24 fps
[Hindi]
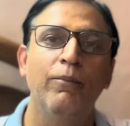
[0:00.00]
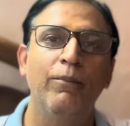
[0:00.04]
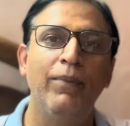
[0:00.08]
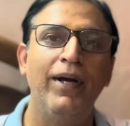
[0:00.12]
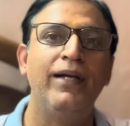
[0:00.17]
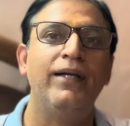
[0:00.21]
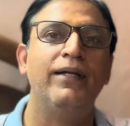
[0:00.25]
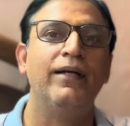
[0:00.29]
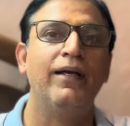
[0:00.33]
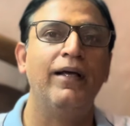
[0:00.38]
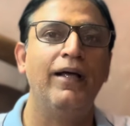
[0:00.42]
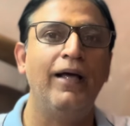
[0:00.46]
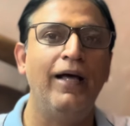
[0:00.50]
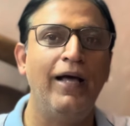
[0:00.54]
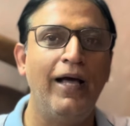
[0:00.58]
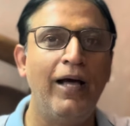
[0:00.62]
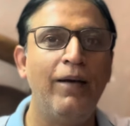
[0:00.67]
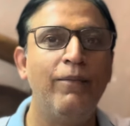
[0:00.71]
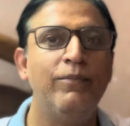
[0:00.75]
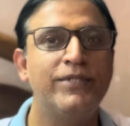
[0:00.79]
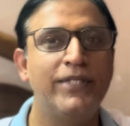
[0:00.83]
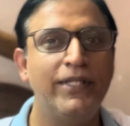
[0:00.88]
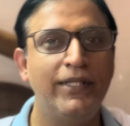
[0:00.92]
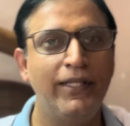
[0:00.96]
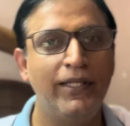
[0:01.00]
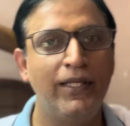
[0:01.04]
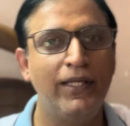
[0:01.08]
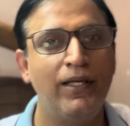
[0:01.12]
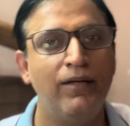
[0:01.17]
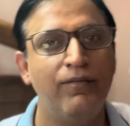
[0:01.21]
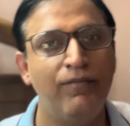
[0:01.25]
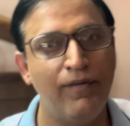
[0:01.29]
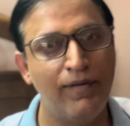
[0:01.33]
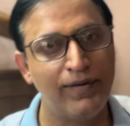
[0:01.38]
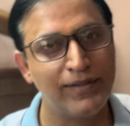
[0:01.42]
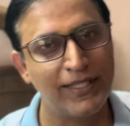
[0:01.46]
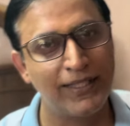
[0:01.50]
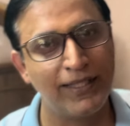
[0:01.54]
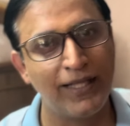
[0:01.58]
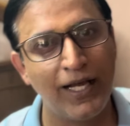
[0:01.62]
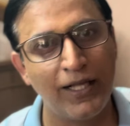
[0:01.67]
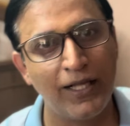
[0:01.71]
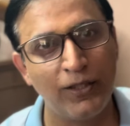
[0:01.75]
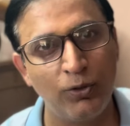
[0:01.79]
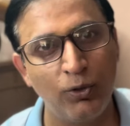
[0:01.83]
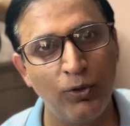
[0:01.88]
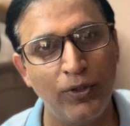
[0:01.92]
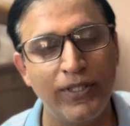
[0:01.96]
बट अब ज़िंदगी व्यस्तता
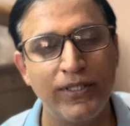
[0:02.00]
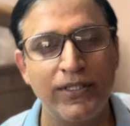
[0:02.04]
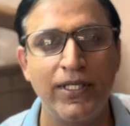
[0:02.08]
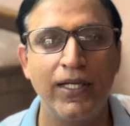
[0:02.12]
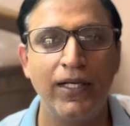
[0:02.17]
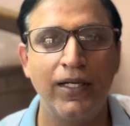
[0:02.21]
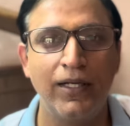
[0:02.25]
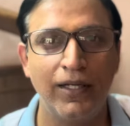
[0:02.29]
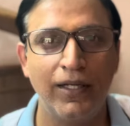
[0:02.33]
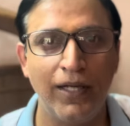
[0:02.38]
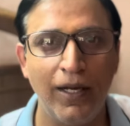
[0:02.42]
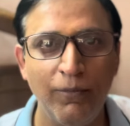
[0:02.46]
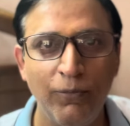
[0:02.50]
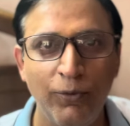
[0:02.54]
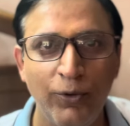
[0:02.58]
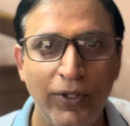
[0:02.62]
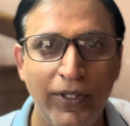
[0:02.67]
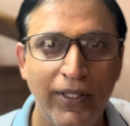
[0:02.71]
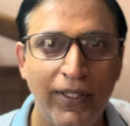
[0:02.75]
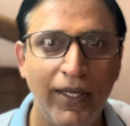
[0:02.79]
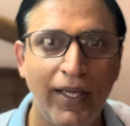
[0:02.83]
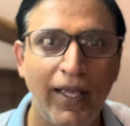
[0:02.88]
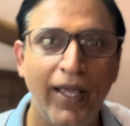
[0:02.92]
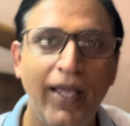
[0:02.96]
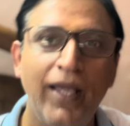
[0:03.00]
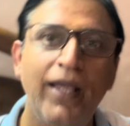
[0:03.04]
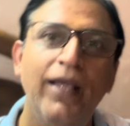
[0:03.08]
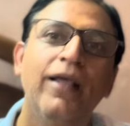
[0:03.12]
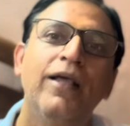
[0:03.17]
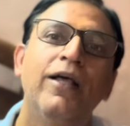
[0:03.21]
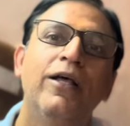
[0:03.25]
व्यवस्था थोड़ी सी कम हुई है